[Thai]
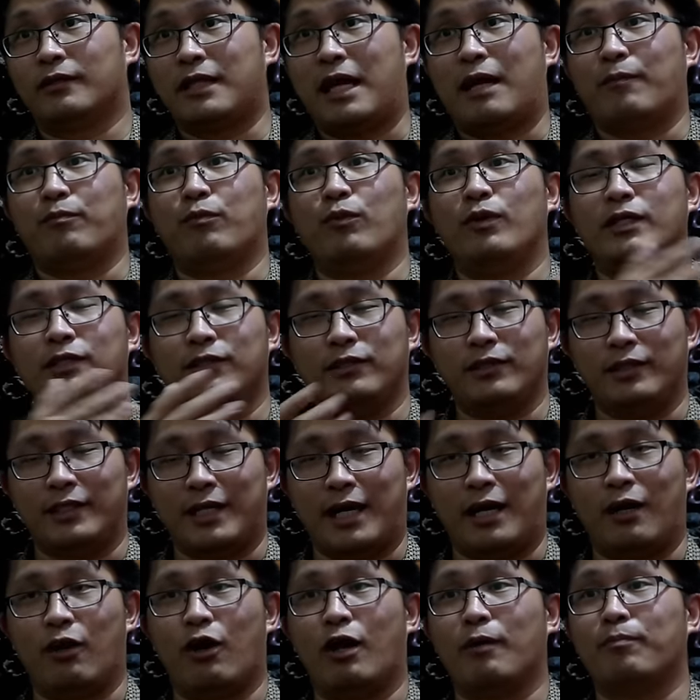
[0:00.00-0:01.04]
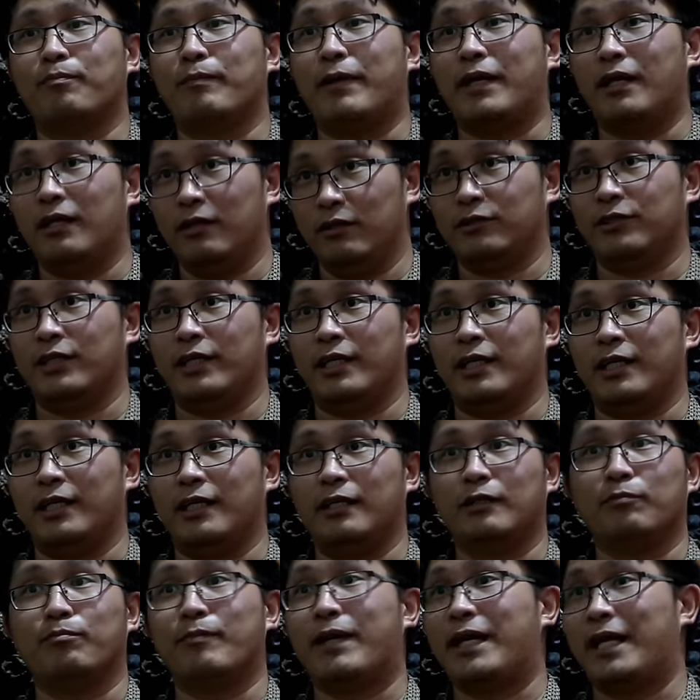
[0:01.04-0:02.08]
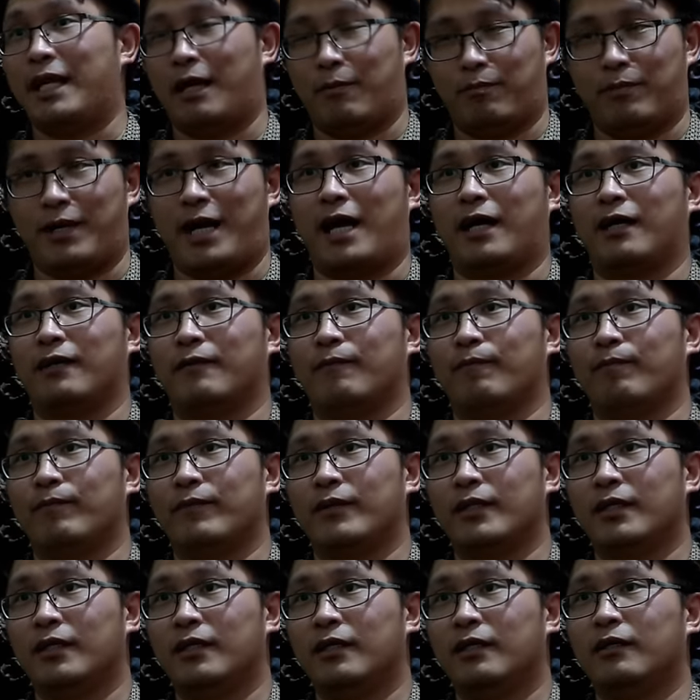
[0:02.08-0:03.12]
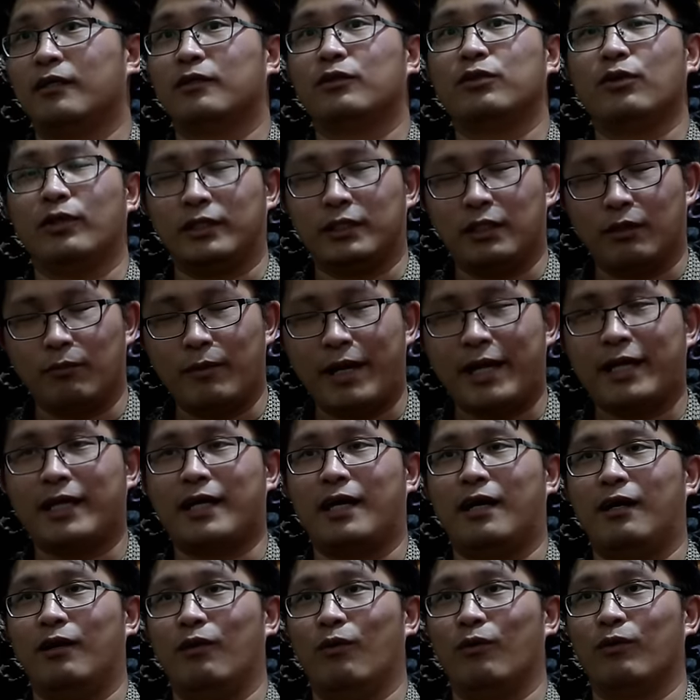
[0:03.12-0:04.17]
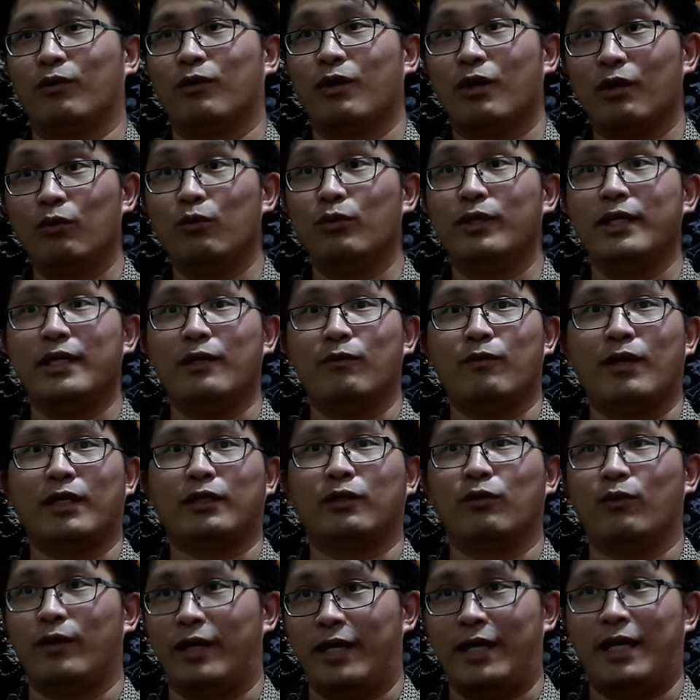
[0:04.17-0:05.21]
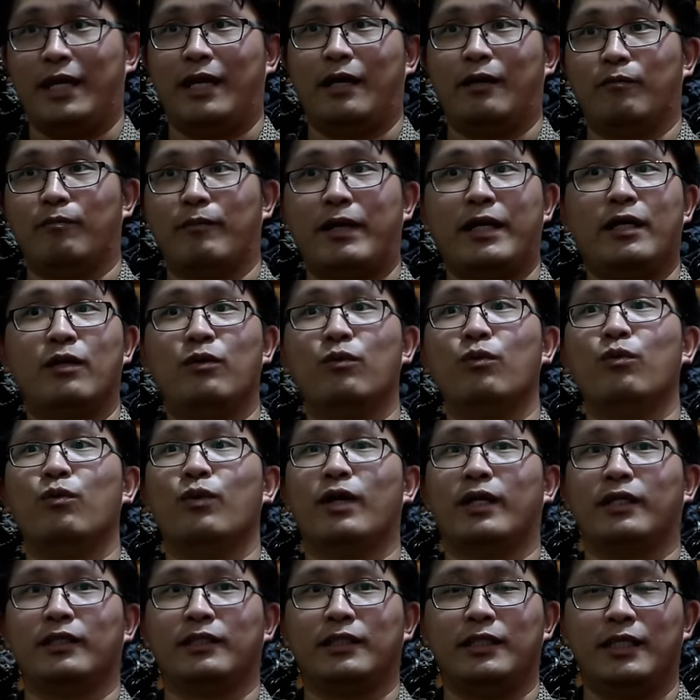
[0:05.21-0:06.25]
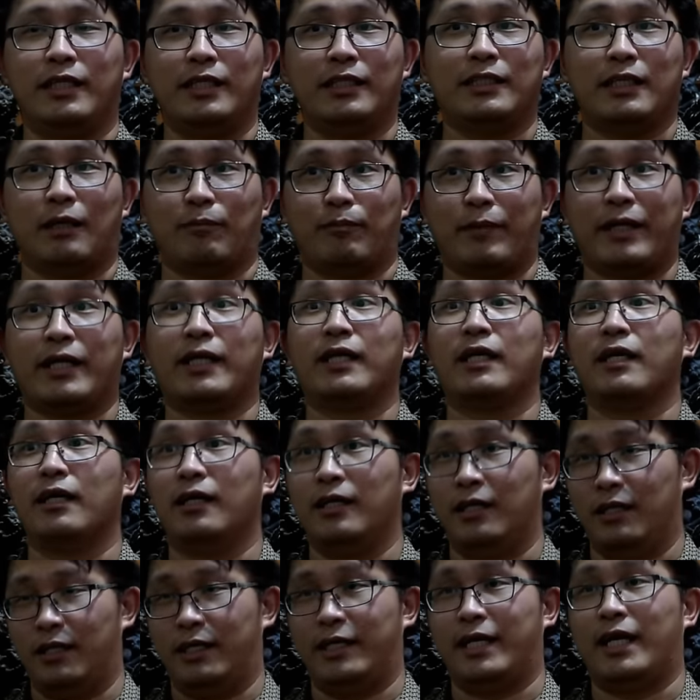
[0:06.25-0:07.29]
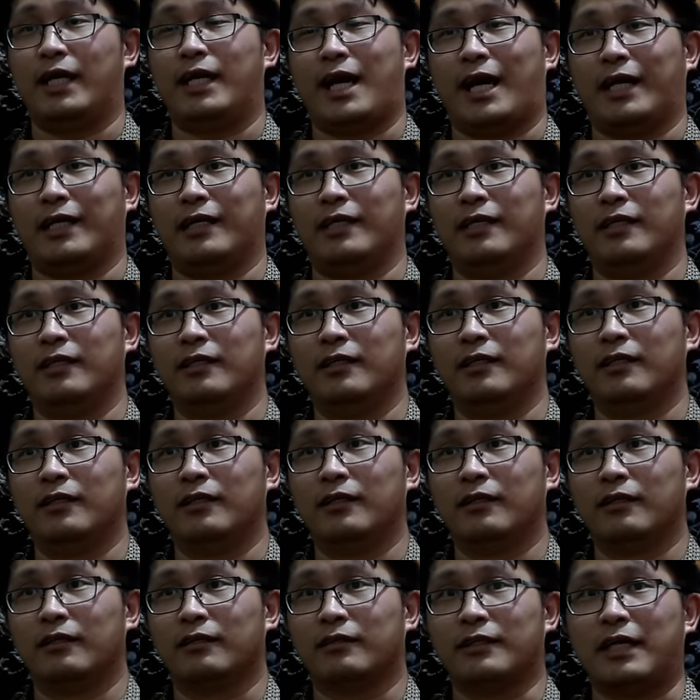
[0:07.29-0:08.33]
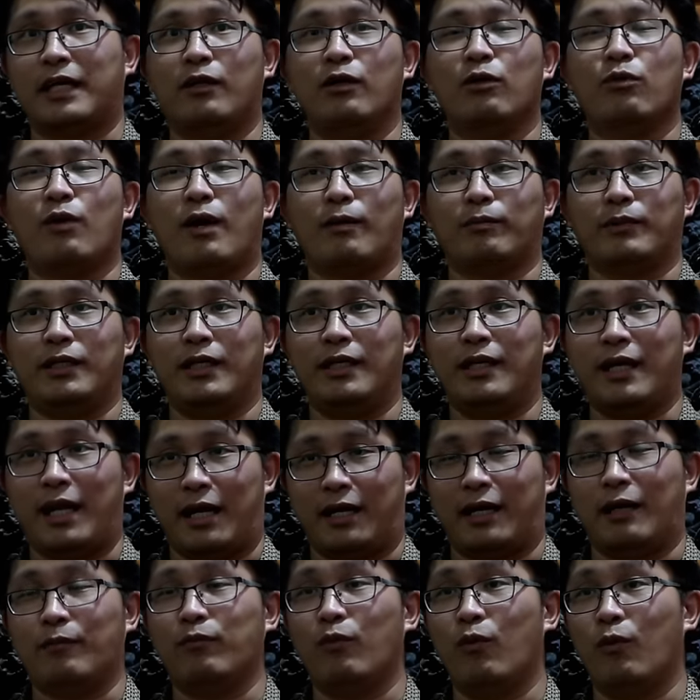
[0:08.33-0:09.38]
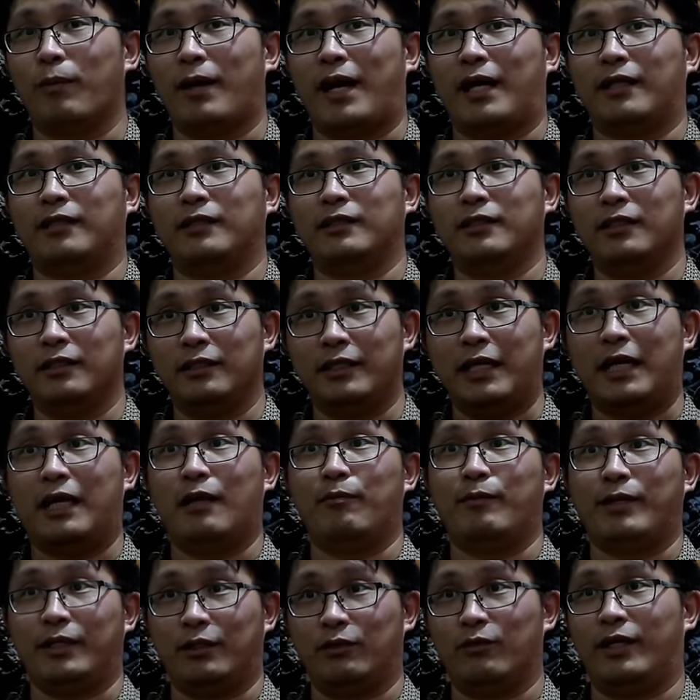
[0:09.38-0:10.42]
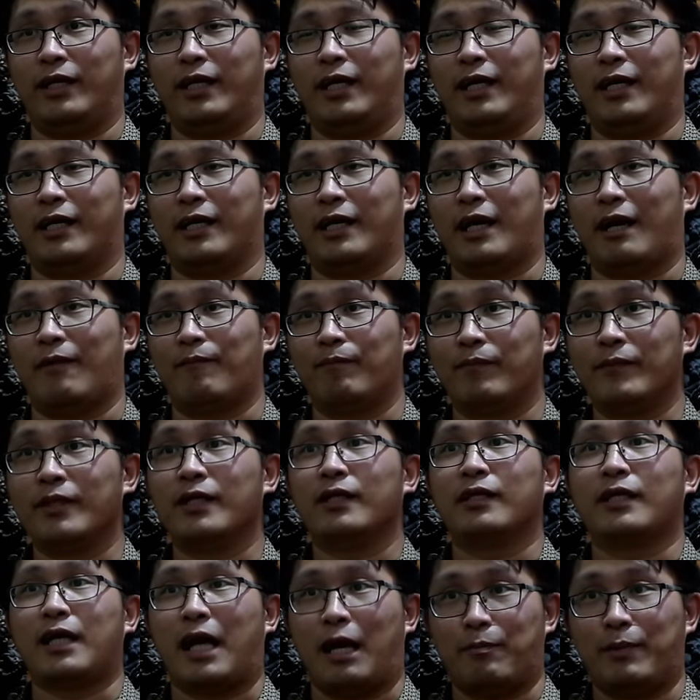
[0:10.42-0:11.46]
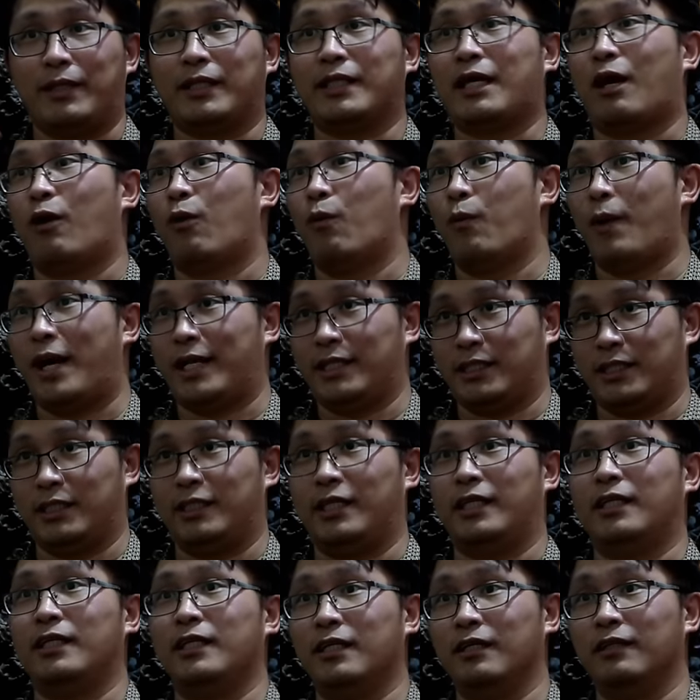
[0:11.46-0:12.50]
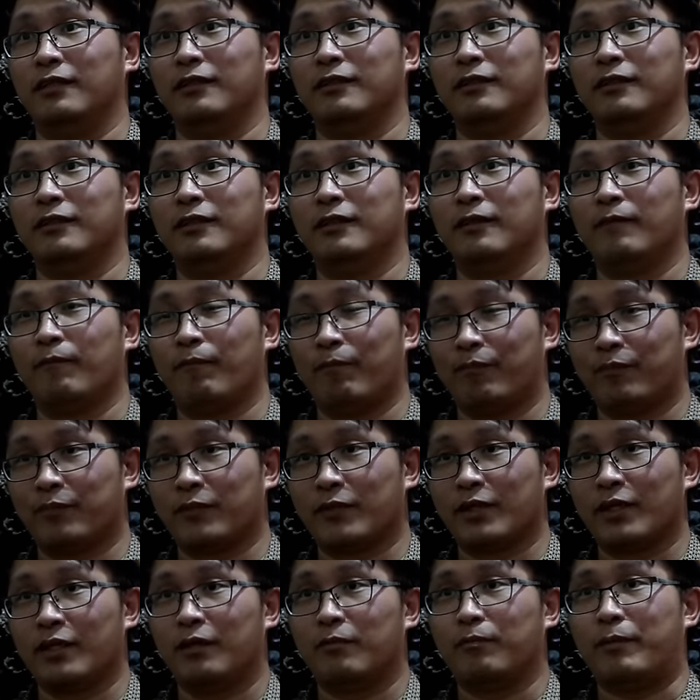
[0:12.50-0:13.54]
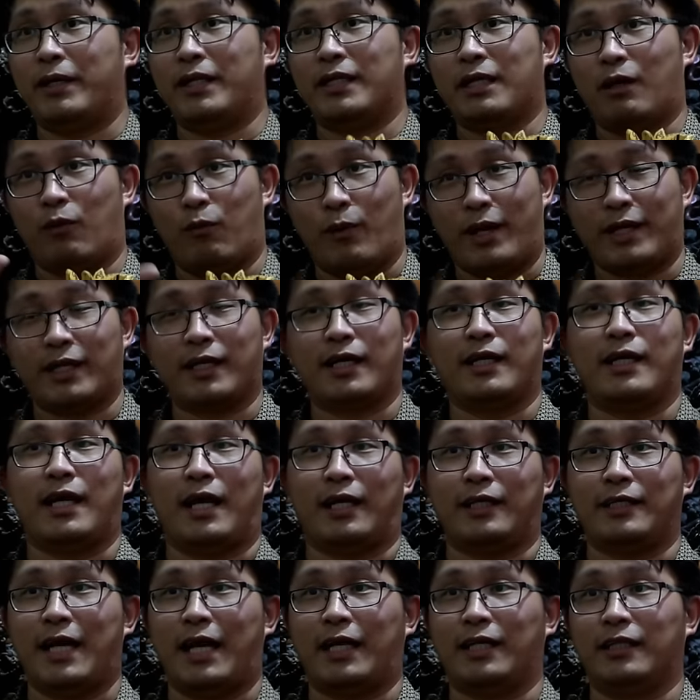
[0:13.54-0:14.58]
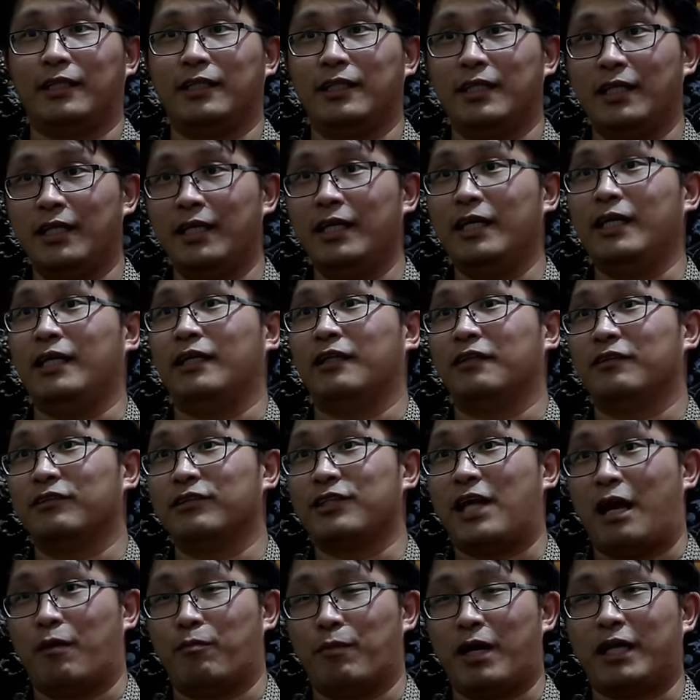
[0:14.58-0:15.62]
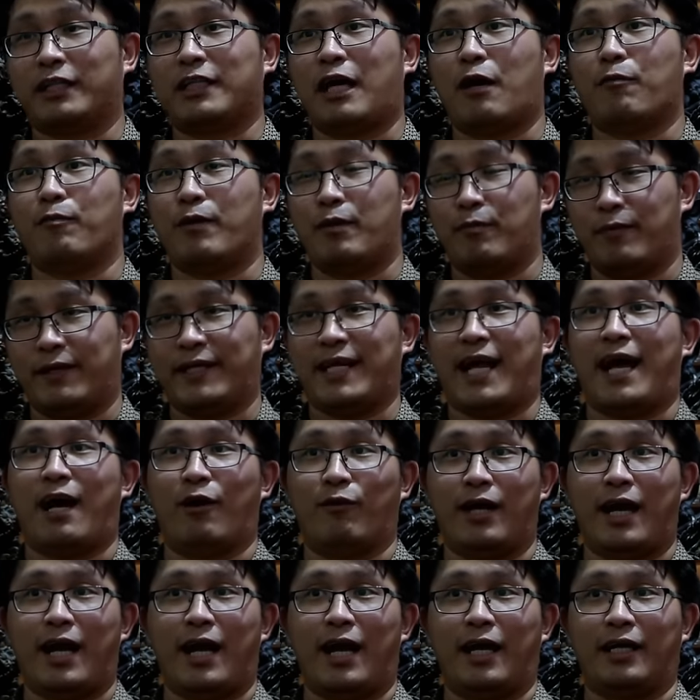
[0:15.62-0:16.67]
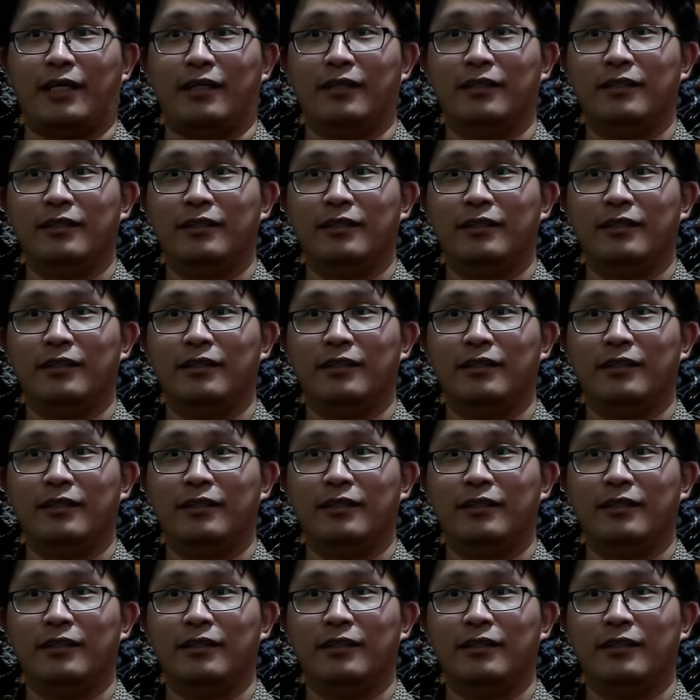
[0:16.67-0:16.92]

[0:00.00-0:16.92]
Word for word: แต่บุรุษีนารอดเป็นฤาษีไม่รับรัก ส่วนเจ้าแม่กาหลงก็รู้ดีว่าตัวเองไม่ควรที่จะไปเกินเลยใดๆแต่ด้วยความที่รักและผูกพันจึงเนรมิตตัวเองครับ กลายเป็นเถาวันชนิดหนึ่งครับเป็นเถาวัลย์ขนาดใหญ่ที่สามารถทำเป็นไม้เท้าได้